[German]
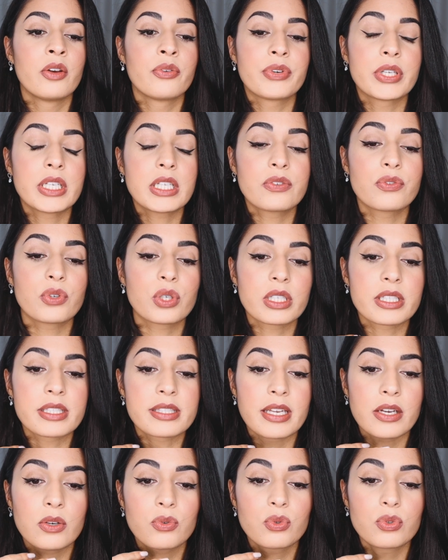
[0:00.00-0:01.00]
finde ich wirklich
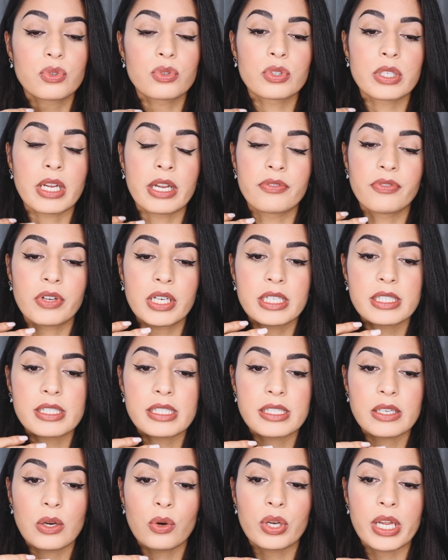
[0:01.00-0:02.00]
sehr gut und entwickelt
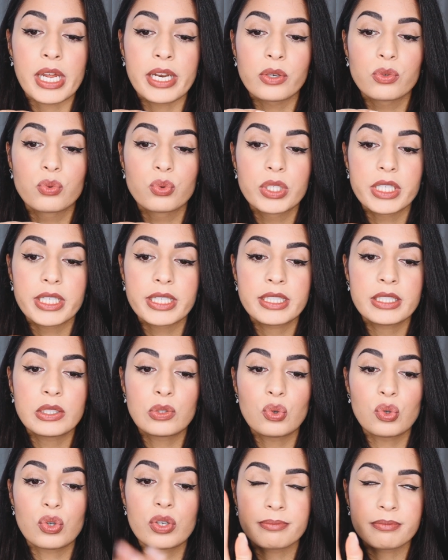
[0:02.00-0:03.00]
sich auch in eine gute
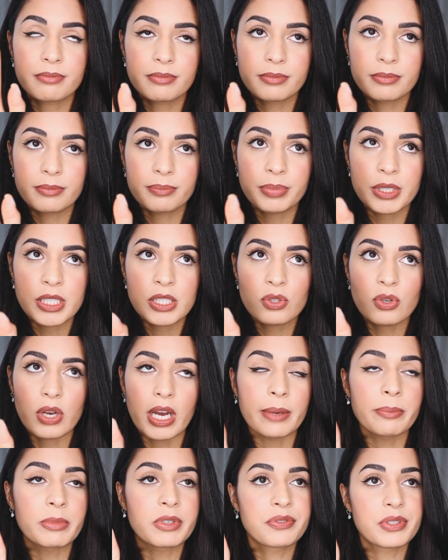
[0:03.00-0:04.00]
Richtung bis zu
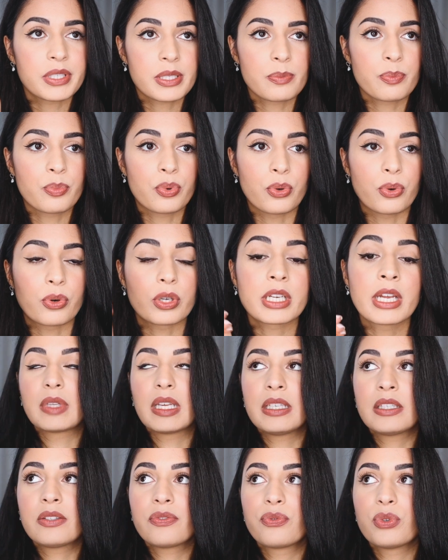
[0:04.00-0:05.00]
einem gewissen Punkt.
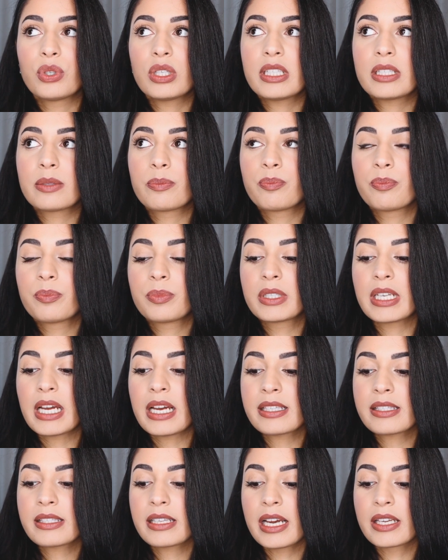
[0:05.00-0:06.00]
Ich würde
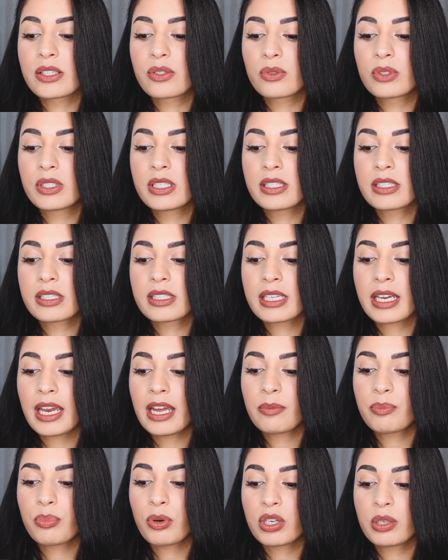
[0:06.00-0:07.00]
das, also diesen
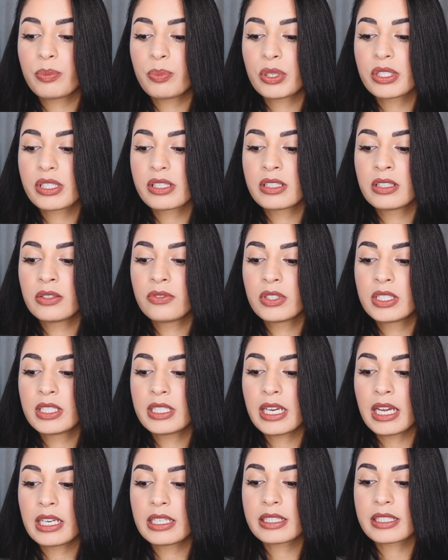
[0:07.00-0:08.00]
Trend Body
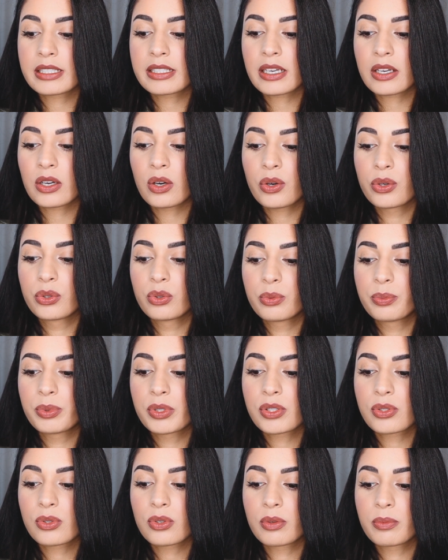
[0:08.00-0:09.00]
Positivity, ehrlich gesagt auch nur
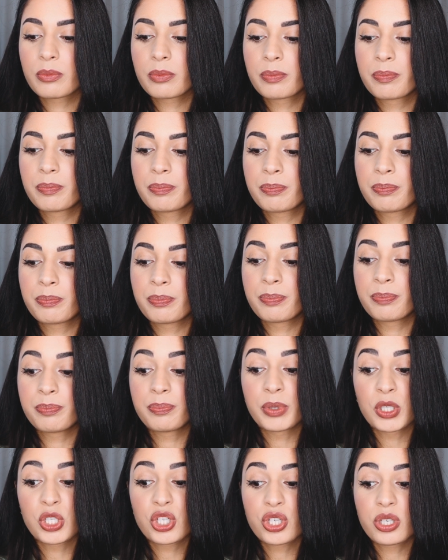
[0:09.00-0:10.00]
bis zu einem
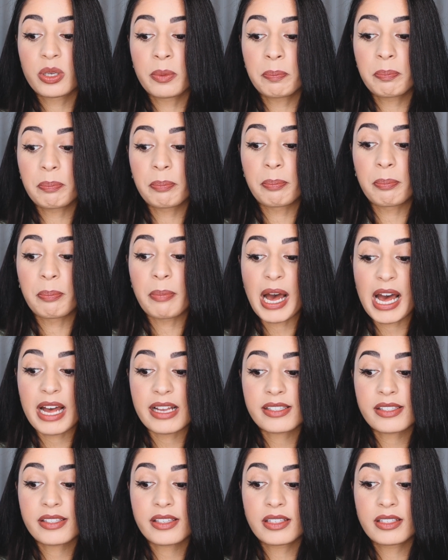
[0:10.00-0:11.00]
bestimmten
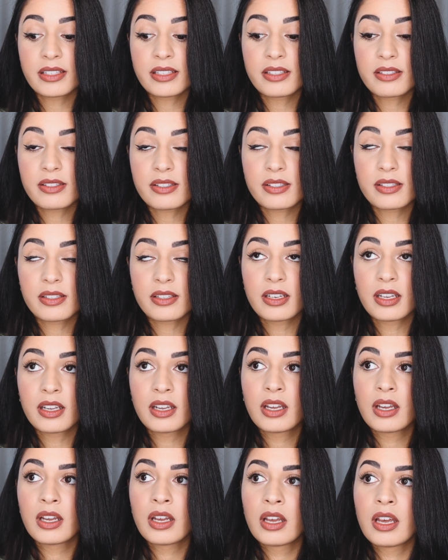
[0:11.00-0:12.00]
Maß genießen
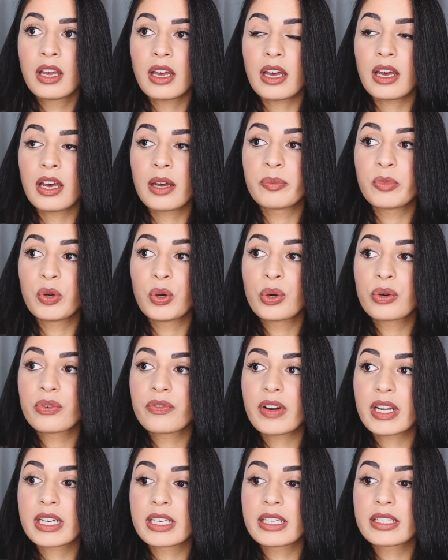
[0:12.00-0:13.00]
ähm,
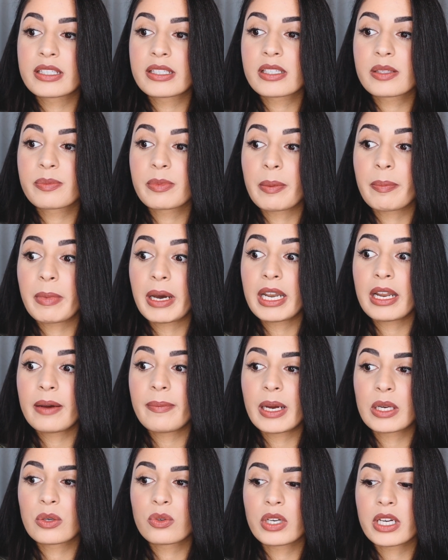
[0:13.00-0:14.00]
irgendwann geht es mir meiner
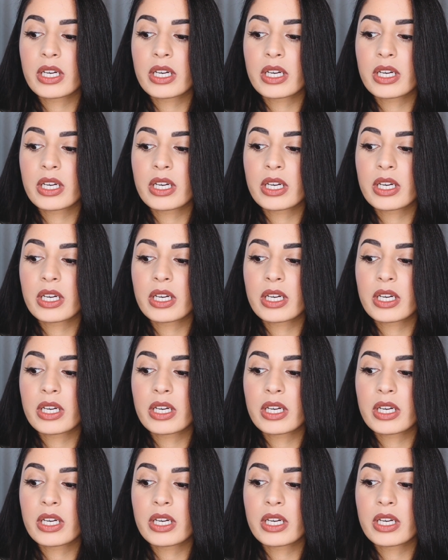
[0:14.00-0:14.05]
Meinung